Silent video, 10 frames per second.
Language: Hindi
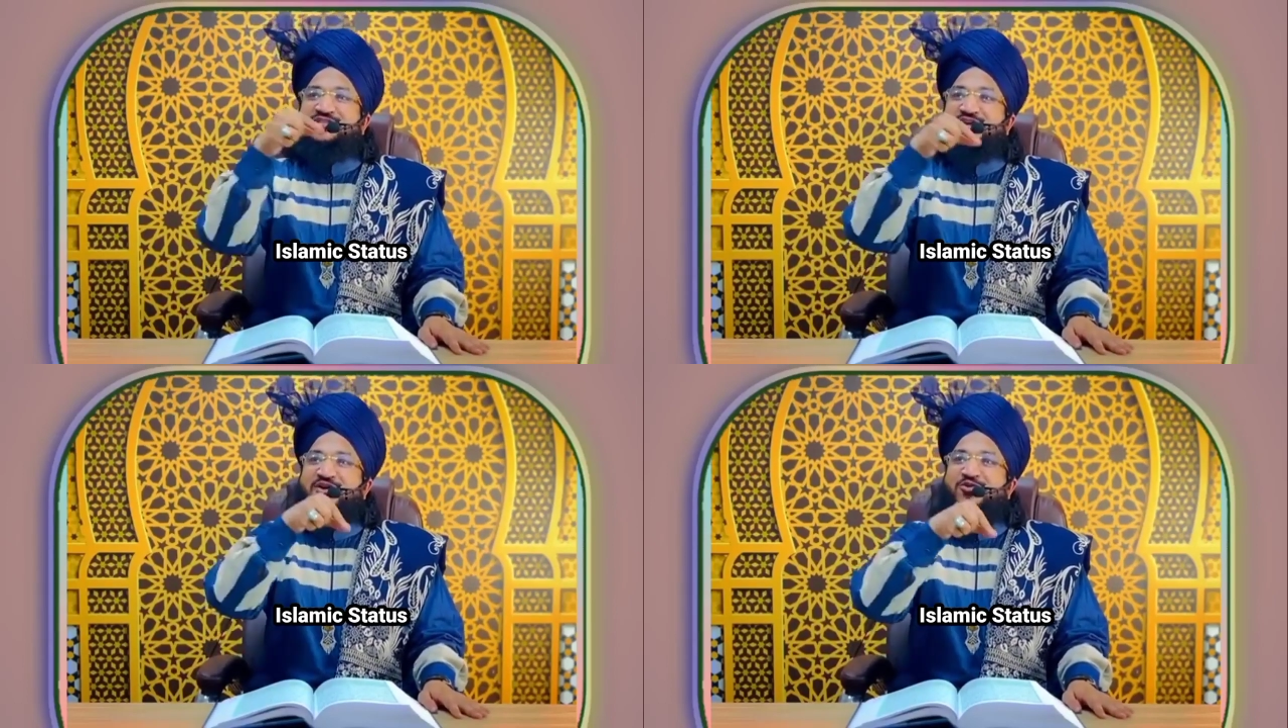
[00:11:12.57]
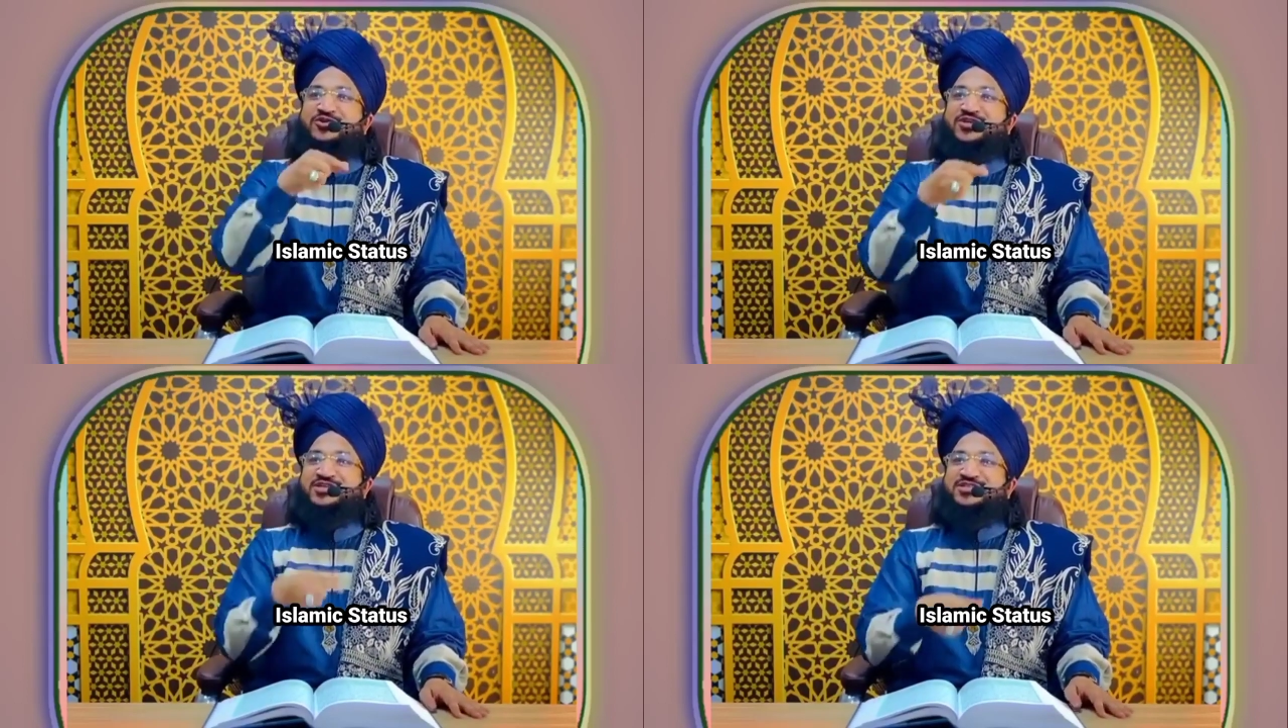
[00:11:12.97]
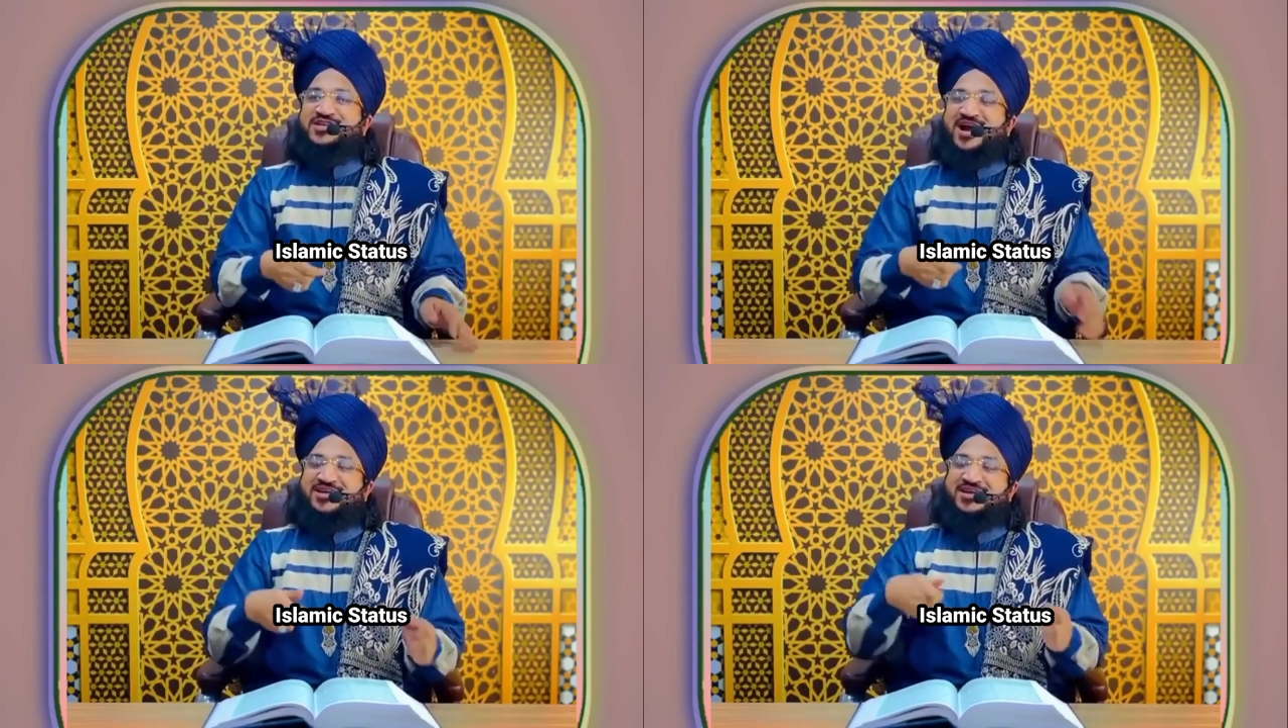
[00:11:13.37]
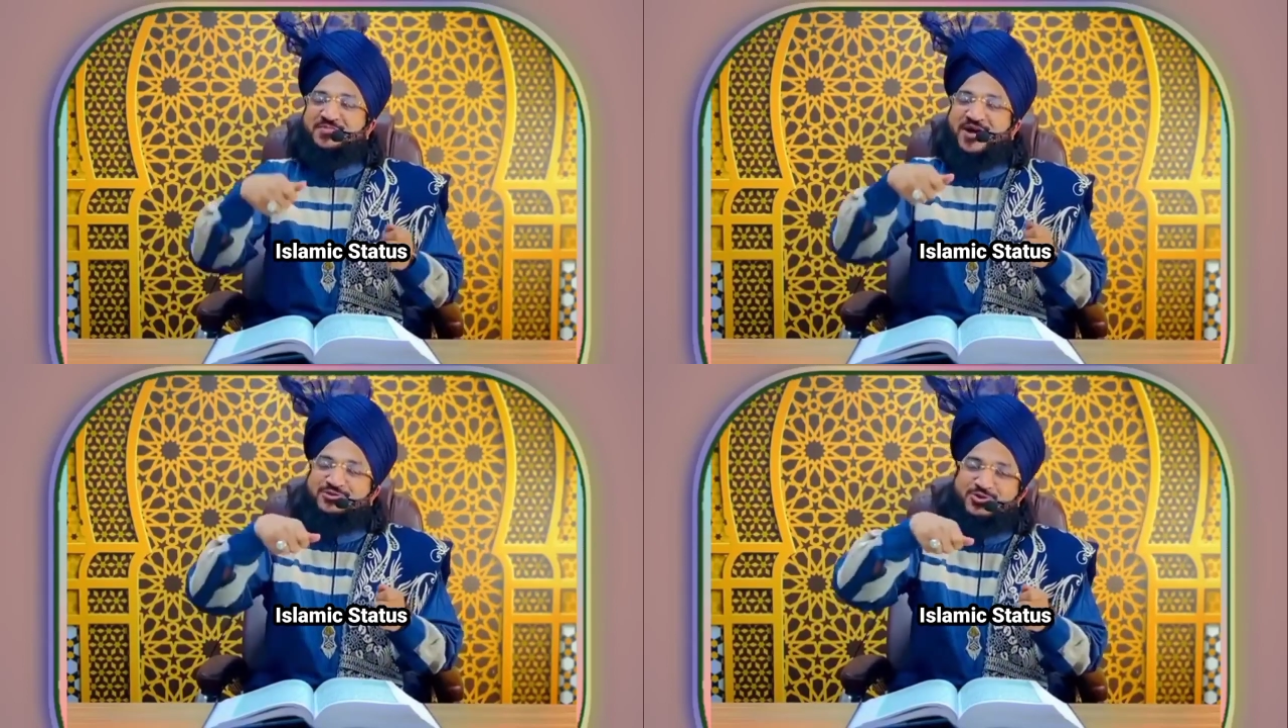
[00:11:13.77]
असल रोशन चिराग
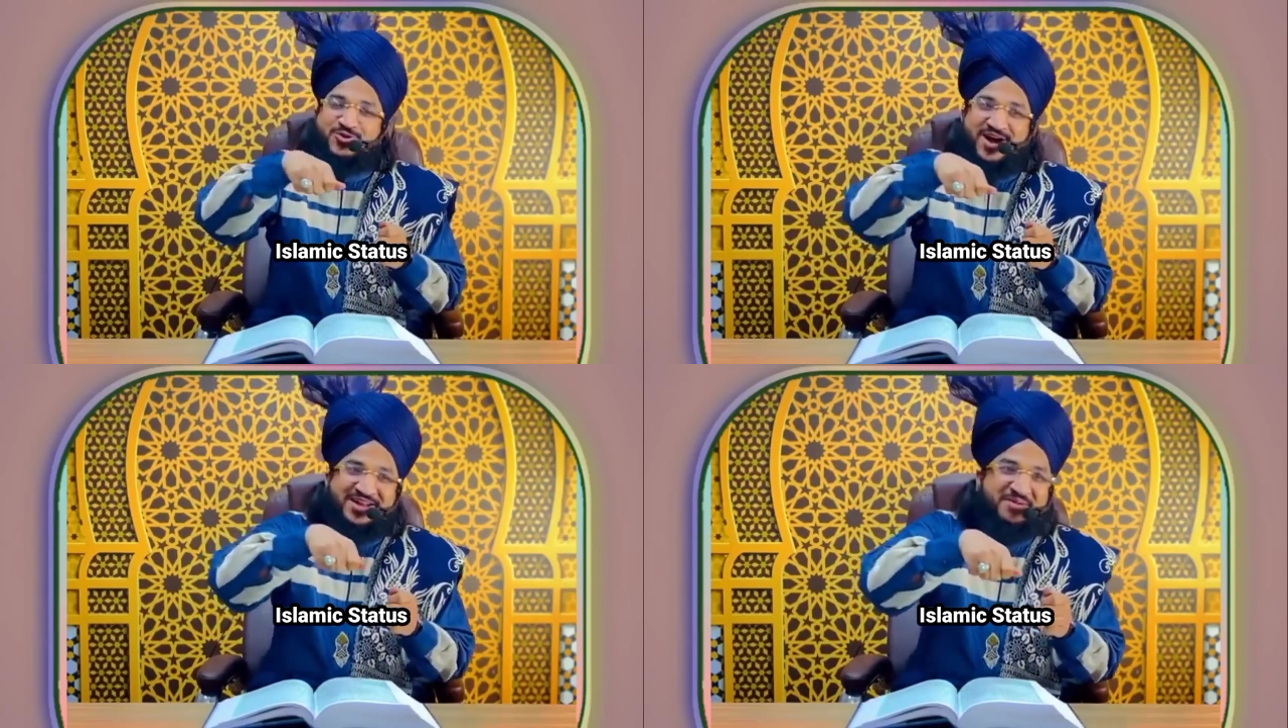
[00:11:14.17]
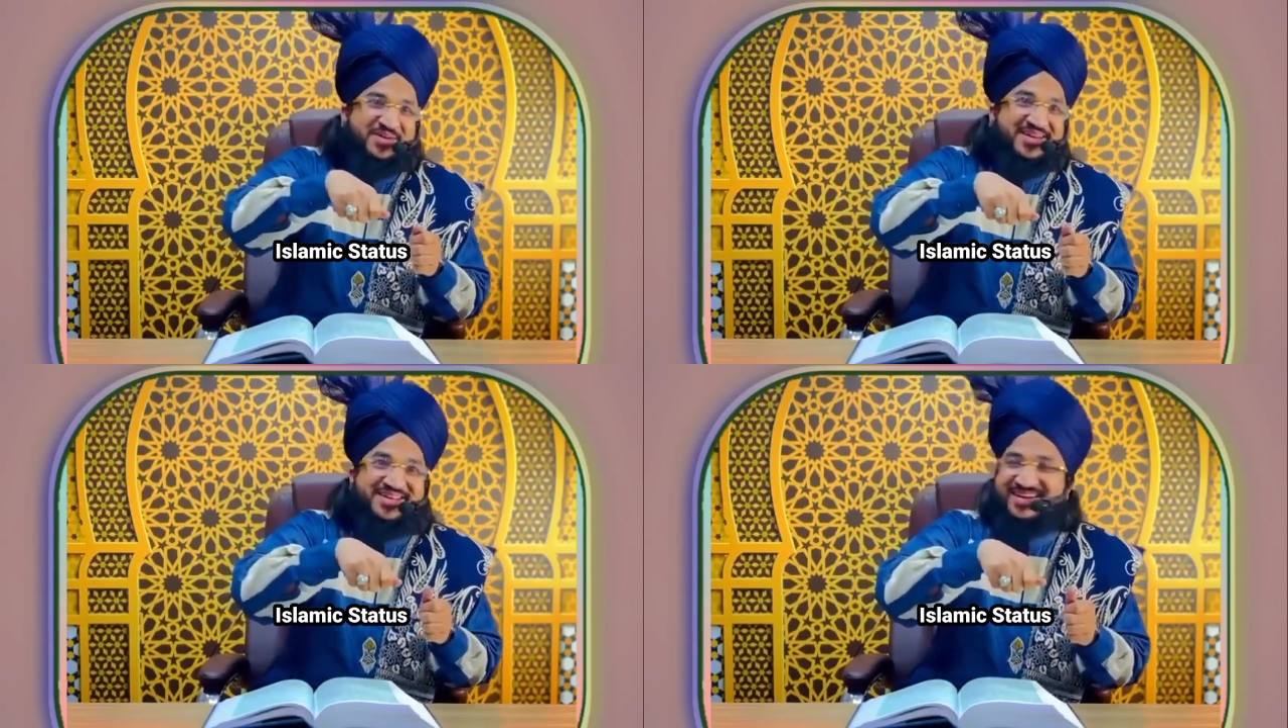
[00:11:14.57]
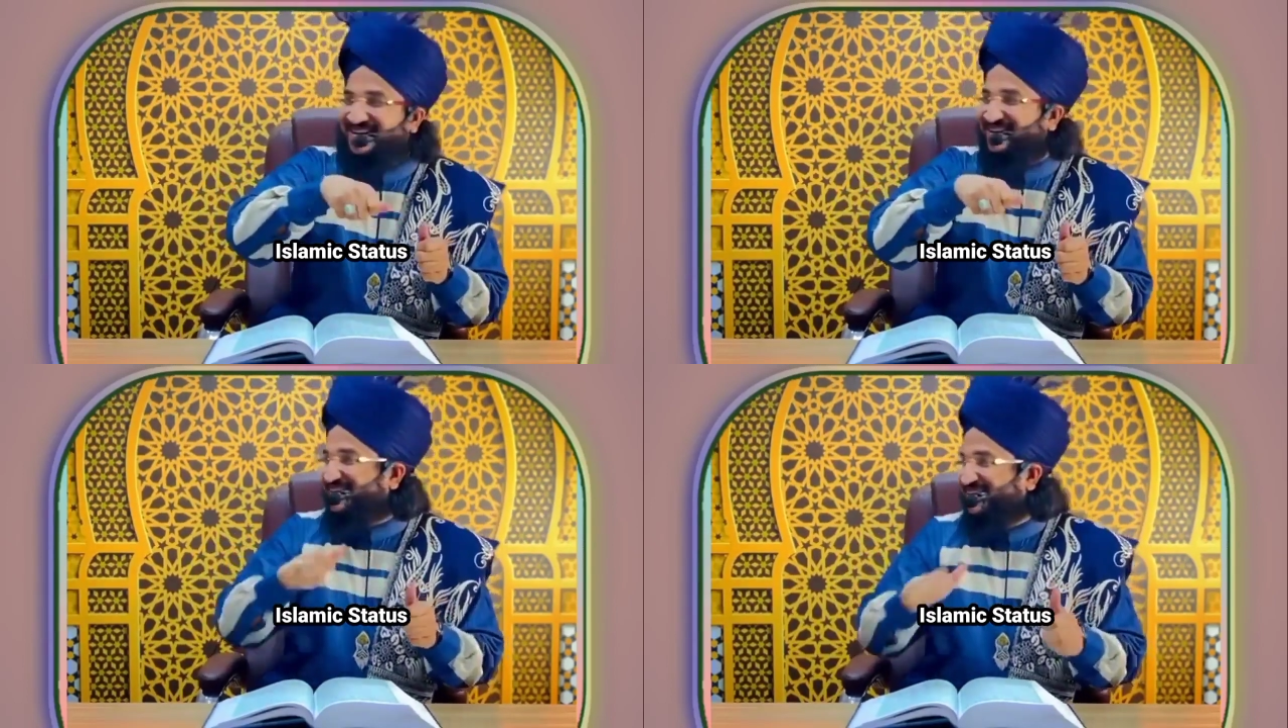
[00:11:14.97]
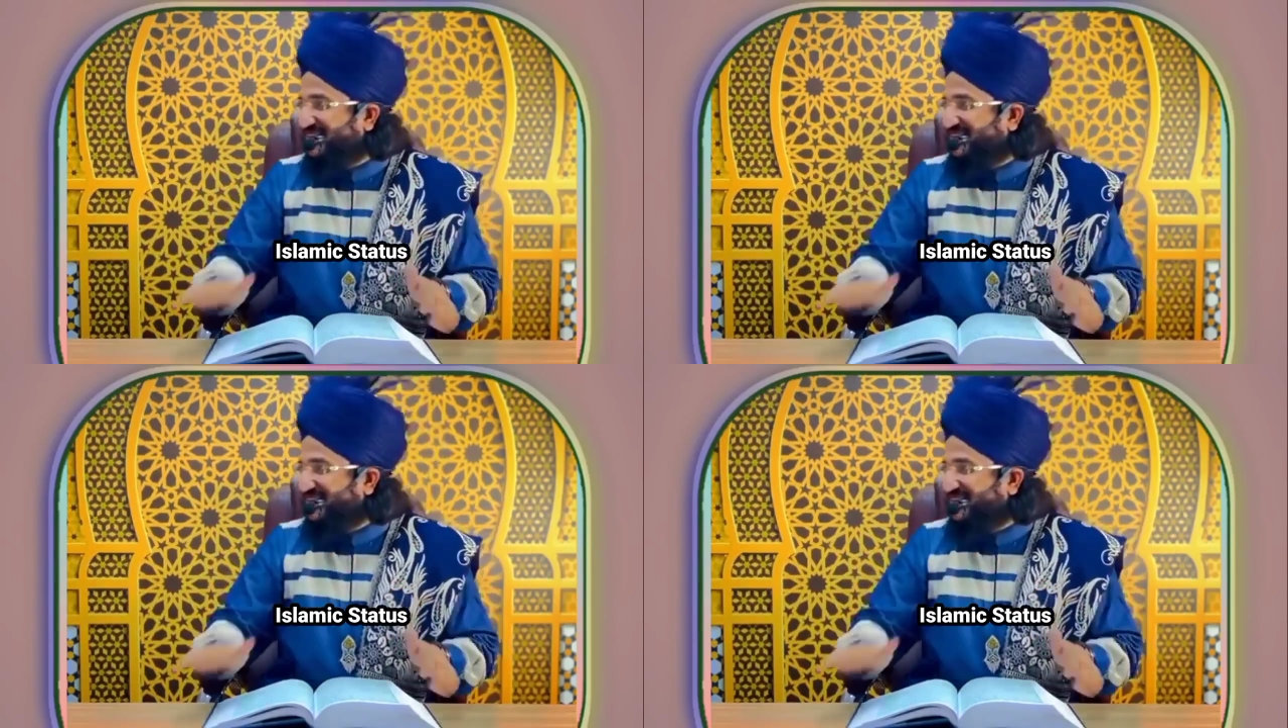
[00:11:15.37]
के पास झुकाना पड़ेगा